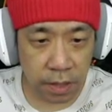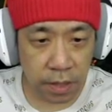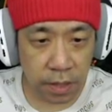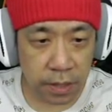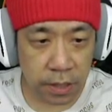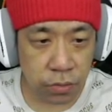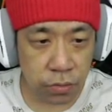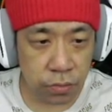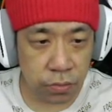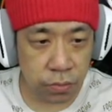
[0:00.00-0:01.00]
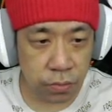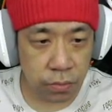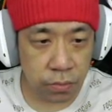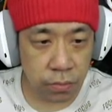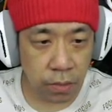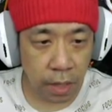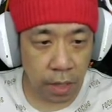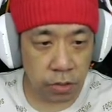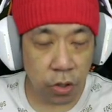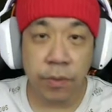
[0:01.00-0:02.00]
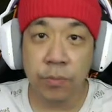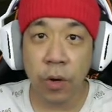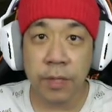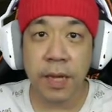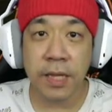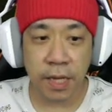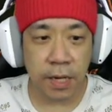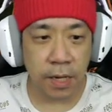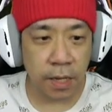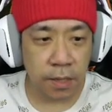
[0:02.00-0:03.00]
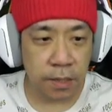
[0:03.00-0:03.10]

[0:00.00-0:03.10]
anak itu atau membuat masalah.